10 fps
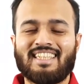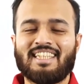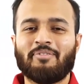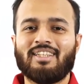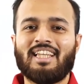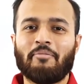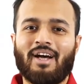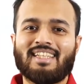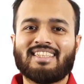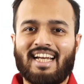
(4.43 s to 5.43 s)
স্থিতিবিদ্যা
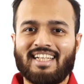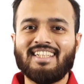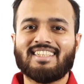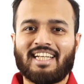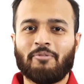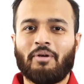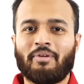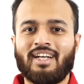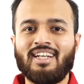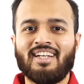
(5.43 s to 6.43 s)
বা স্ট্যাটিক্স সেকেন্ড
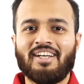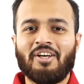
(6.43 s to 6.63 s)
পেপারের